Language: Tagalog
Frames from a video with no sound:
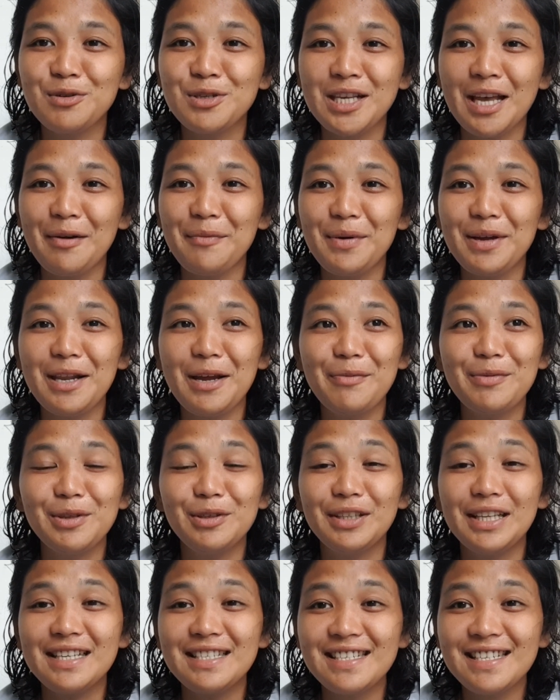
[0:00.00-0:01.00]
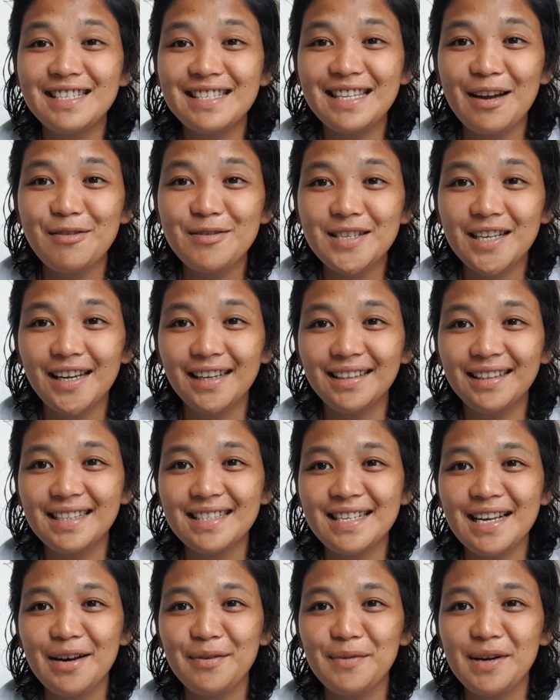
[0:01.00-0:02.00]
usapan namin doon ay 6,000
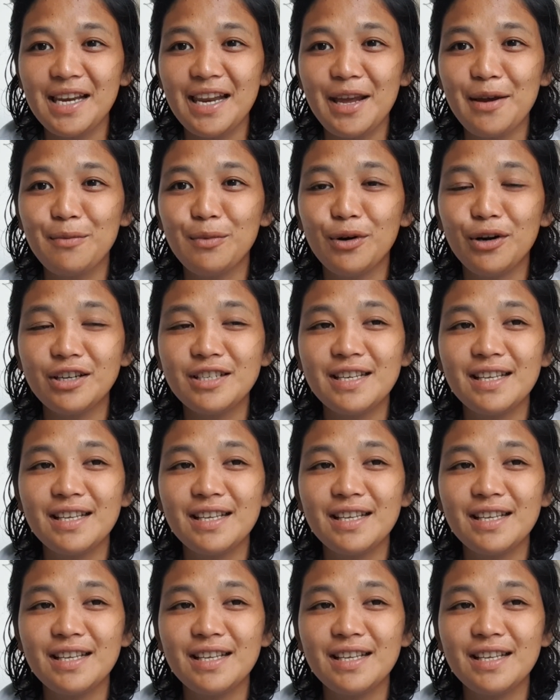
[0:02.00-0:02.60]
kasama labor.